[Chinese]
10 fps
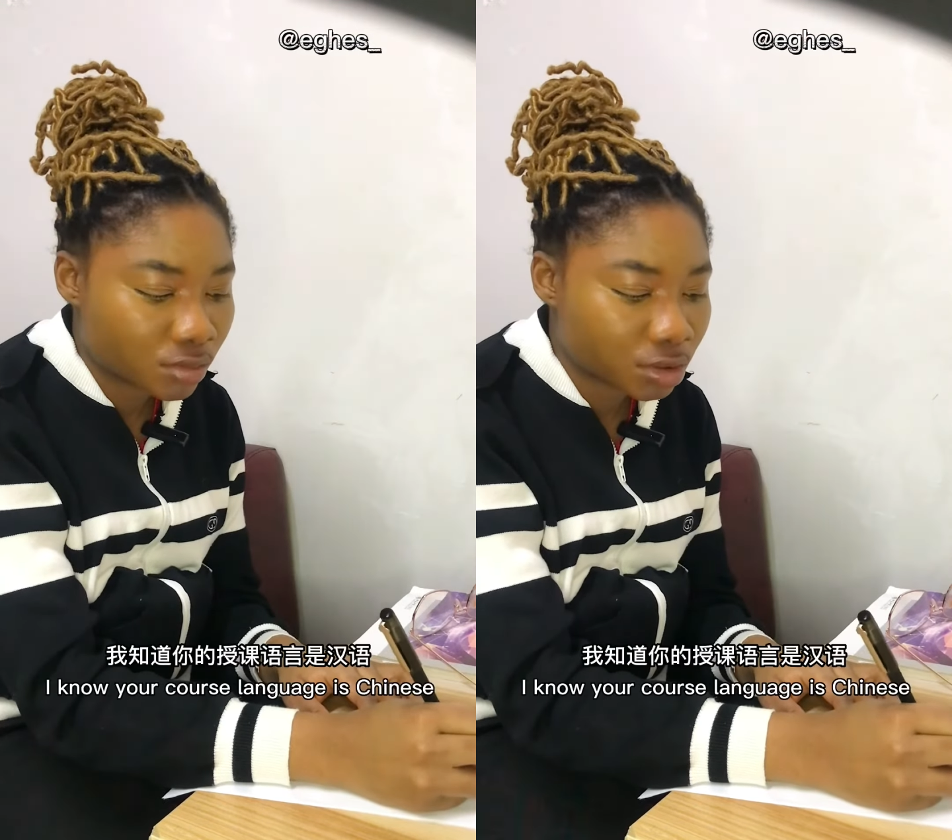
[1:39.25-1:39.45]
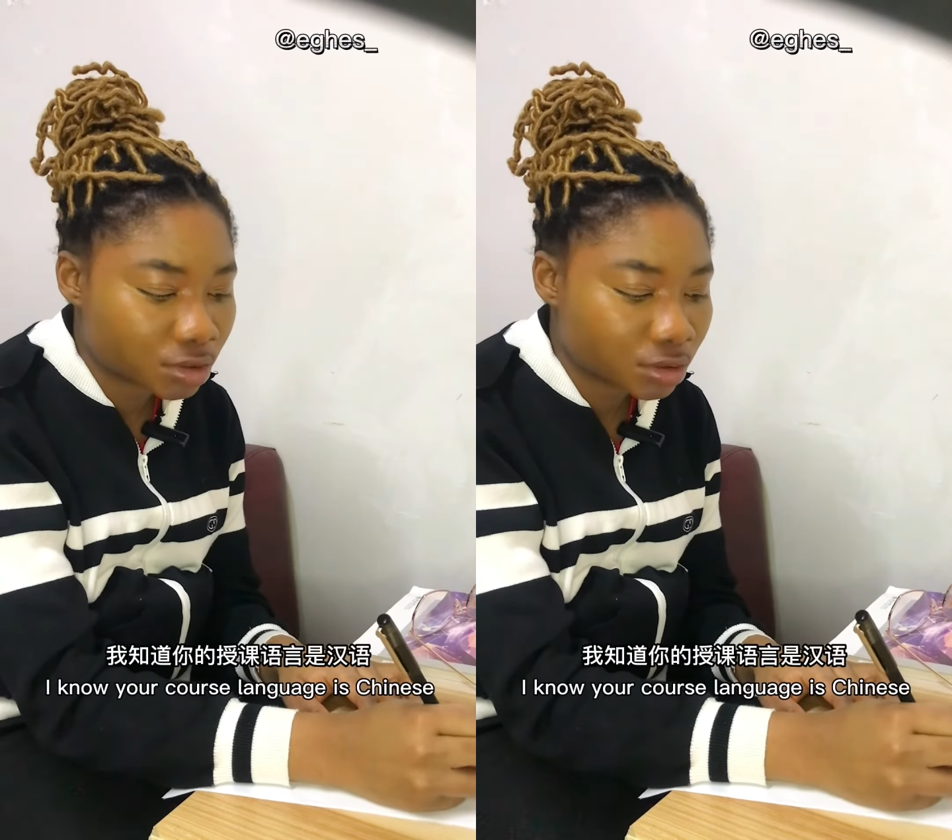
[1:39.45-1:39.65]

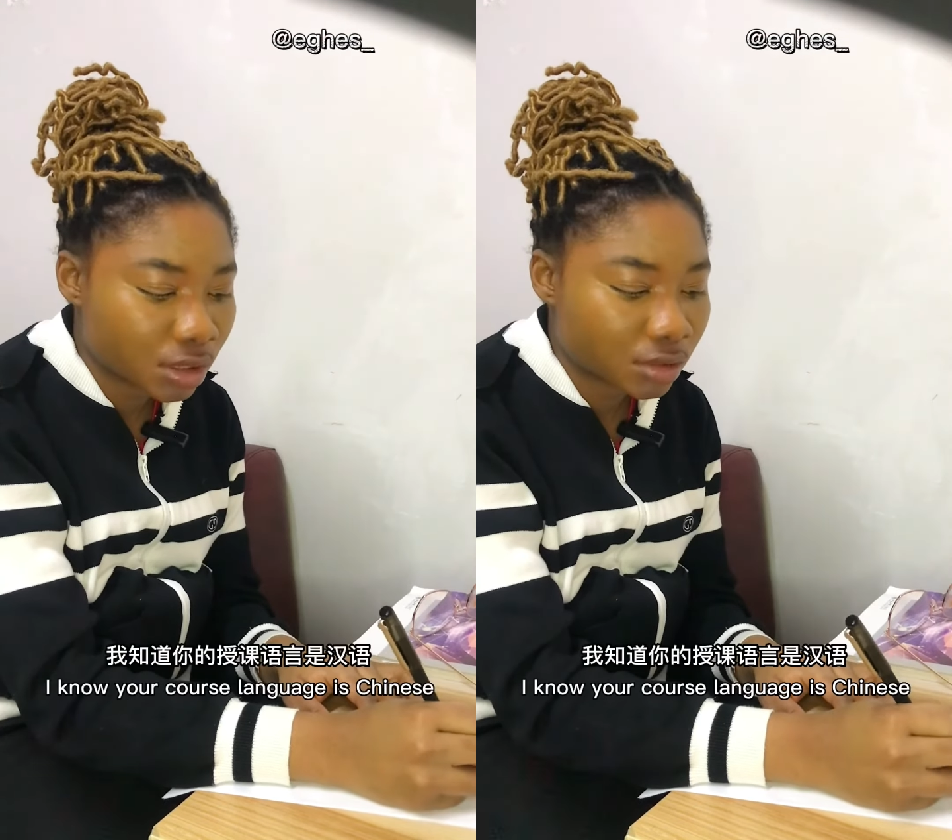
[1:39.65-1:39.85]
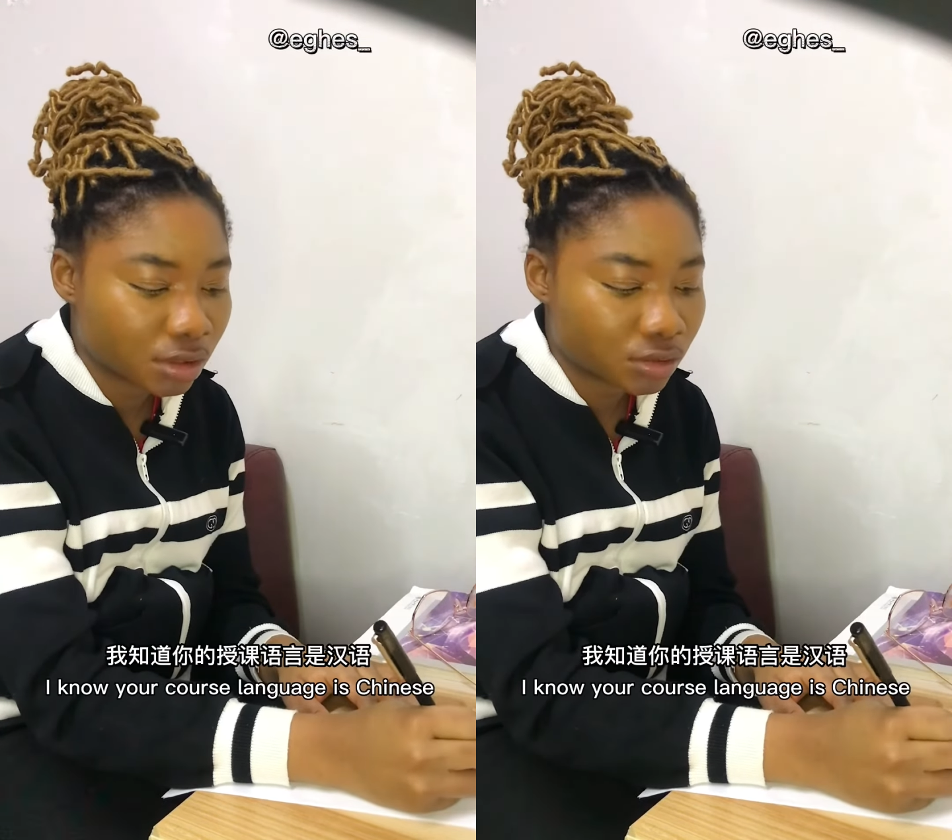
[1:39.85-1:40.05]
我知
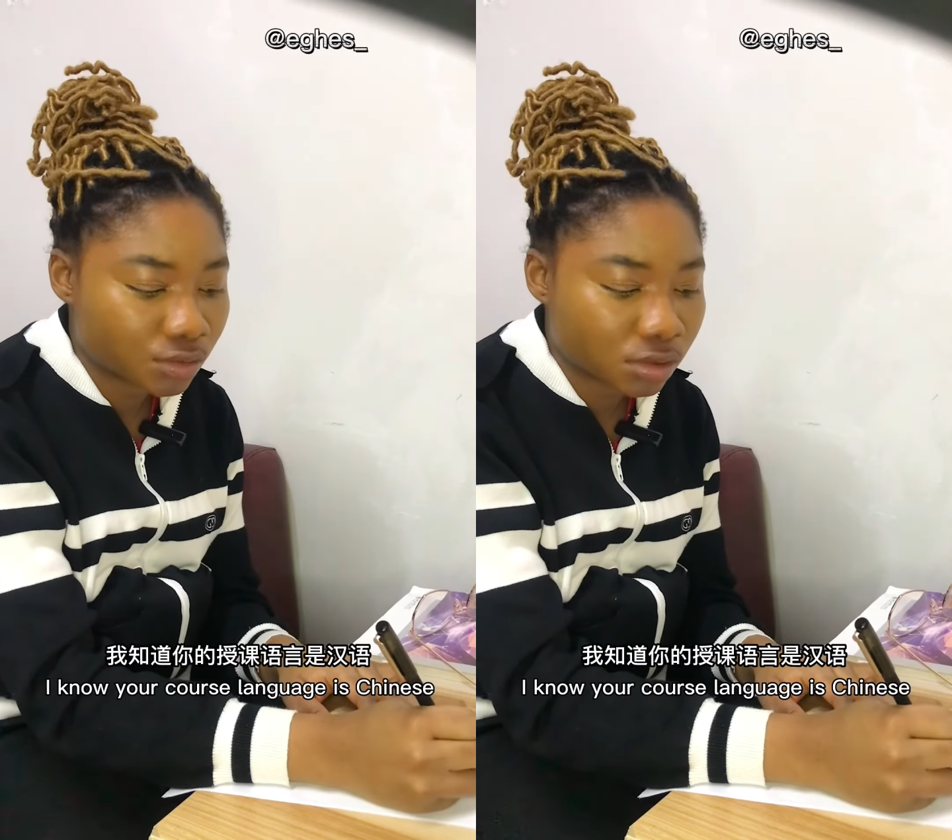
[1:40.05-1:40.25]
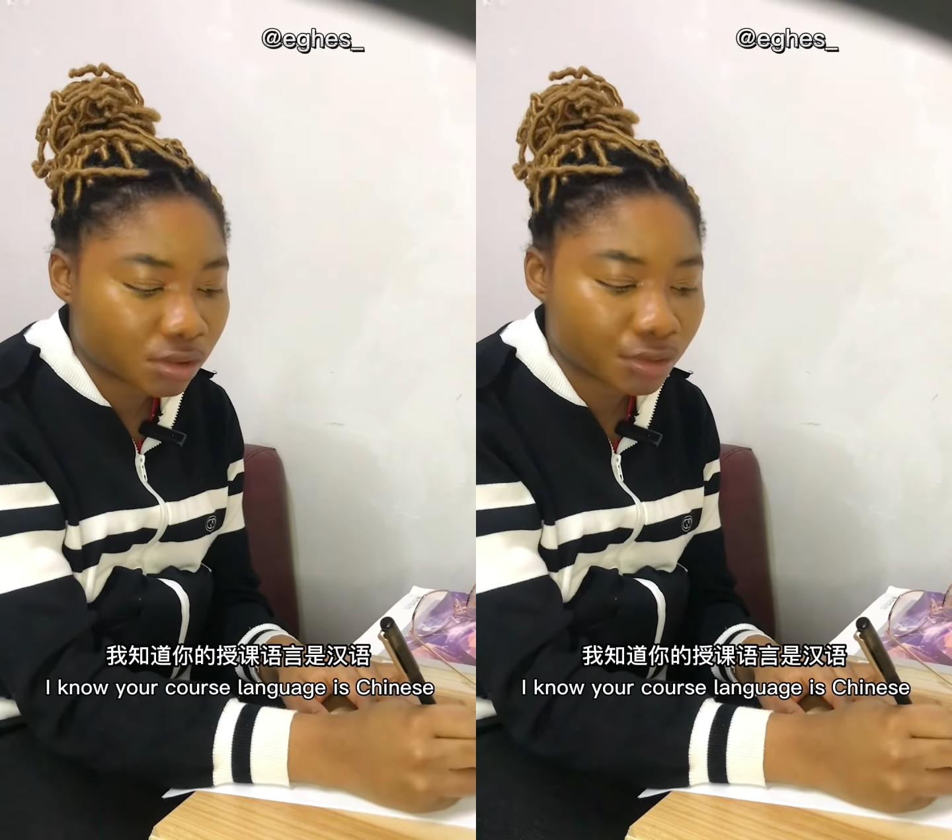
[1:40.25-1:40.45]
道你的
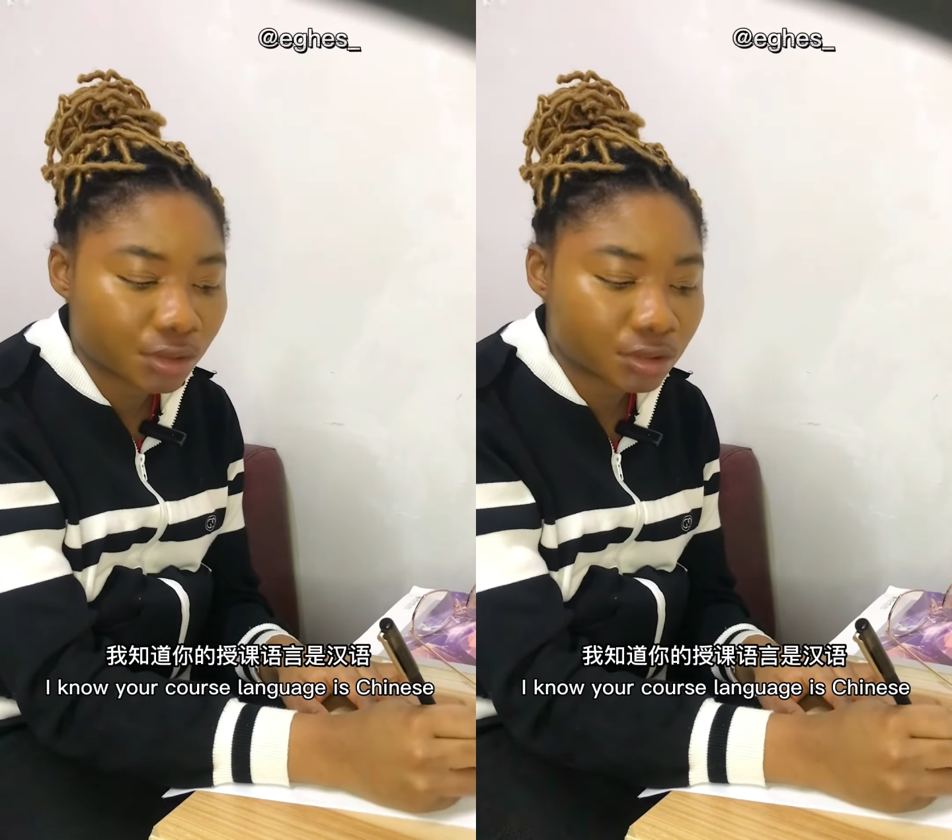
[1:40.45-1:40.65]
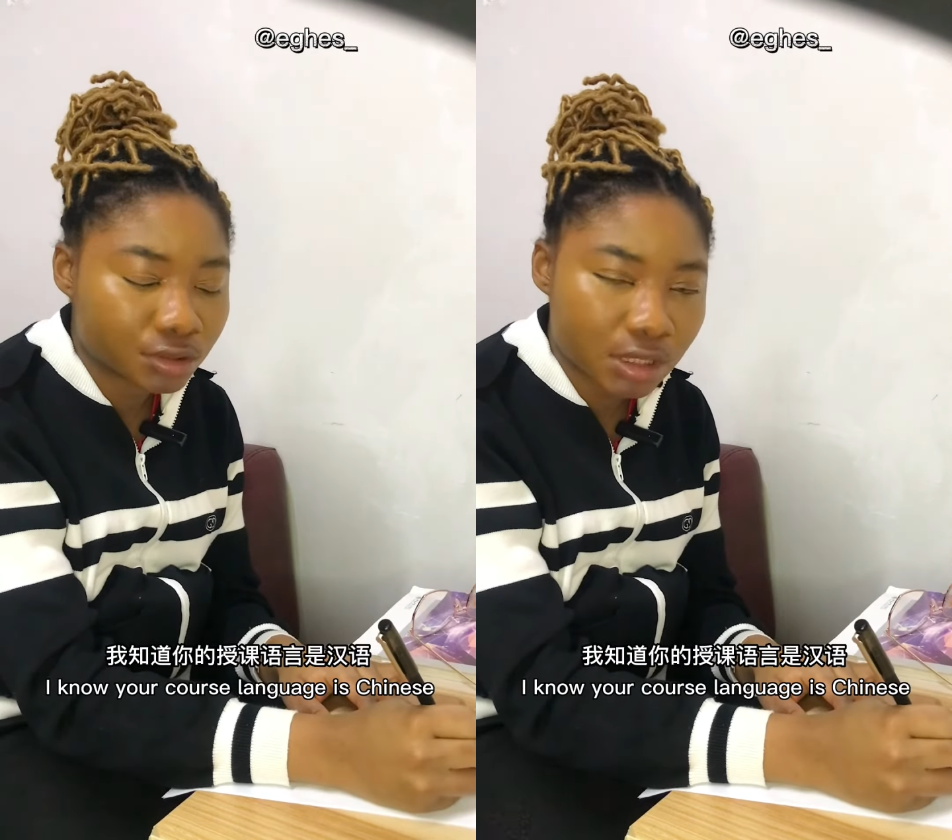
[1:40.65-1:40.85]
授课语
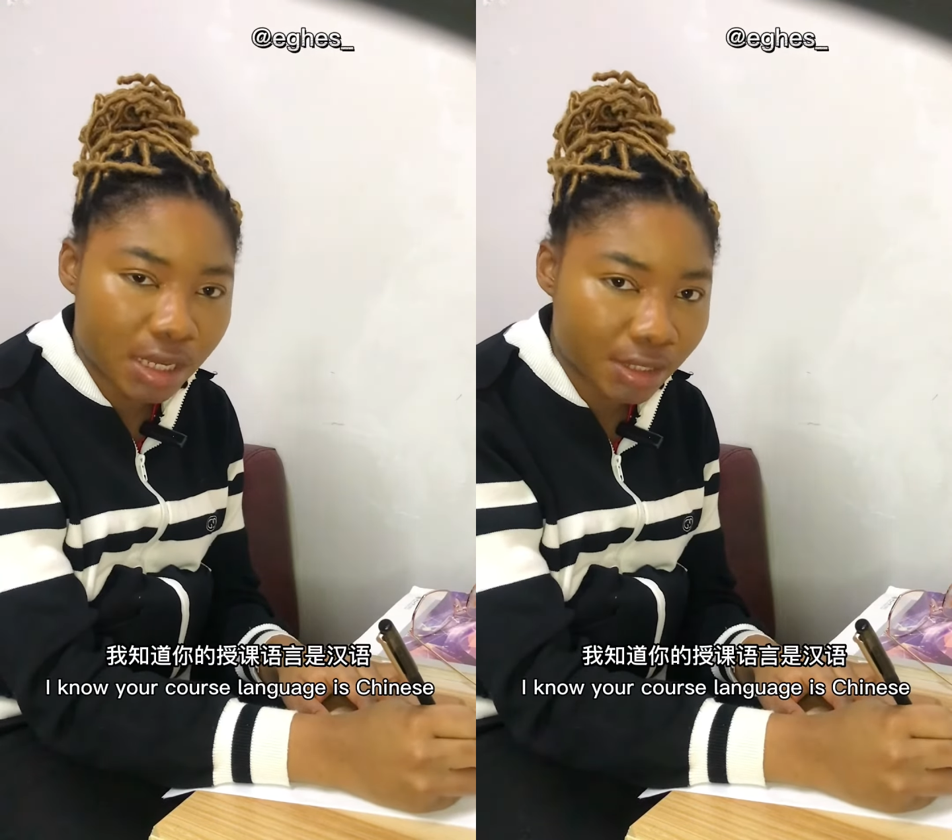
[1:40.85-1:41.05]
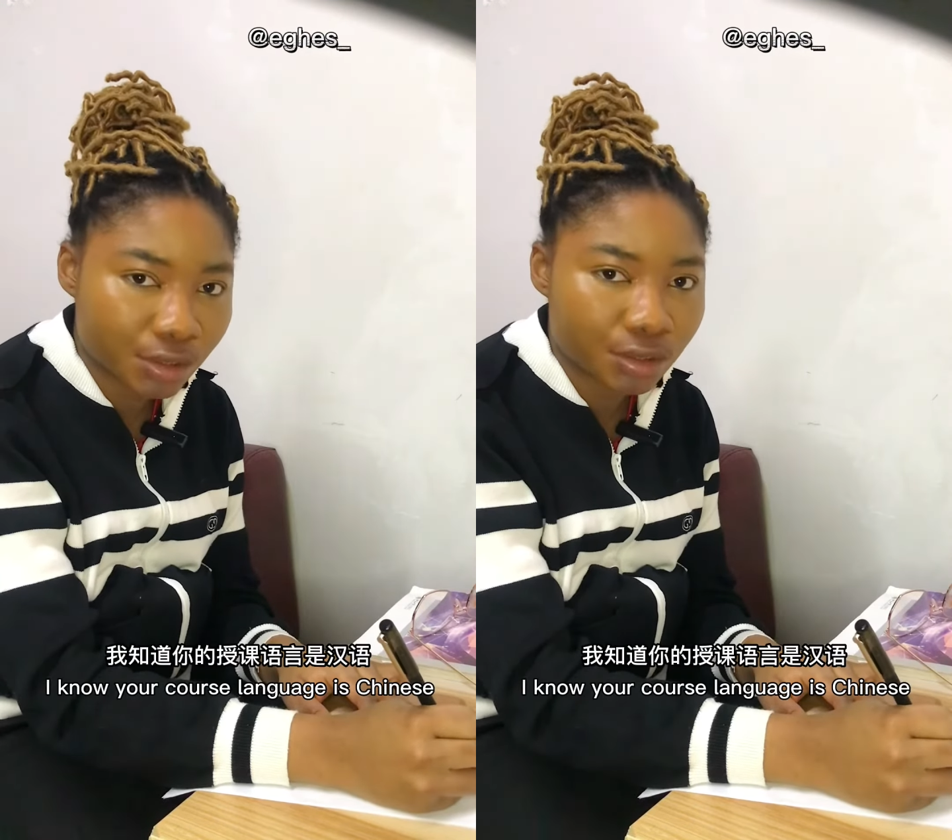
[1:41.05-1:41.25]
言是
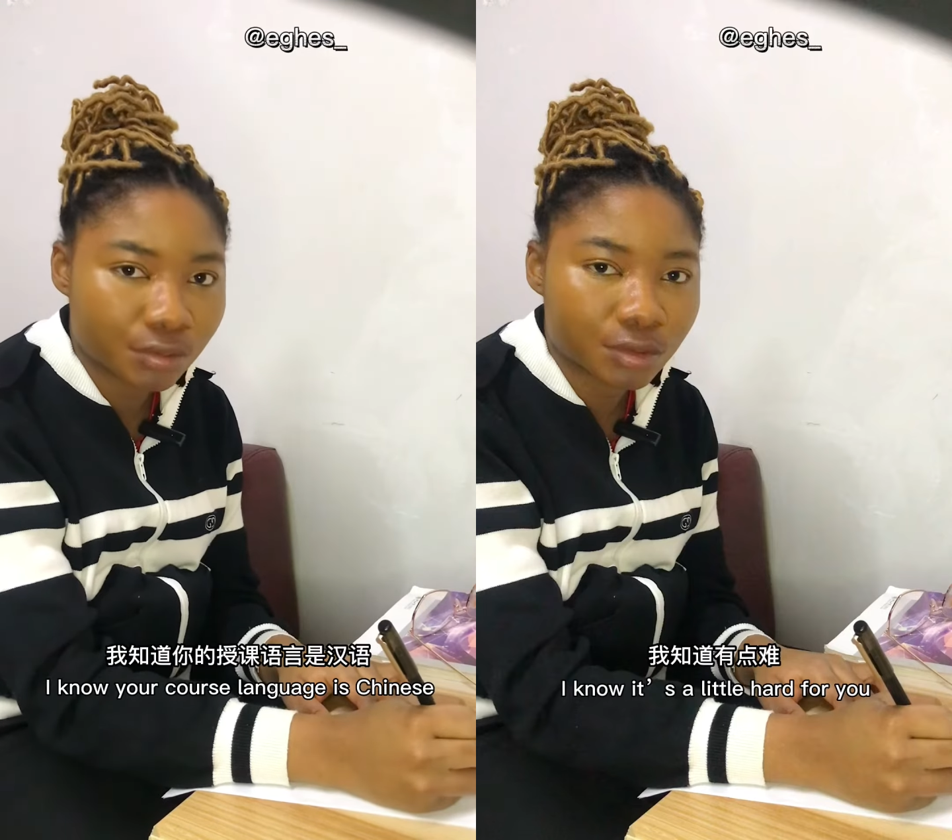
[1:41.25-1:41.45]
汉语，